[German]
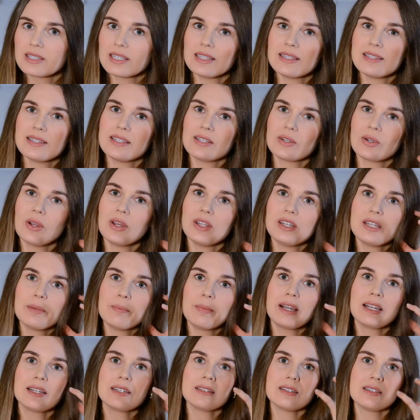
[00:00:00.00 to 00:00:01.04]
denn sie können die
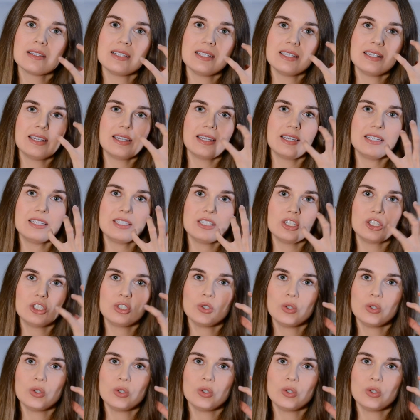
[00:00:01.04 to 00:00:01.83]
Backenzähne richtig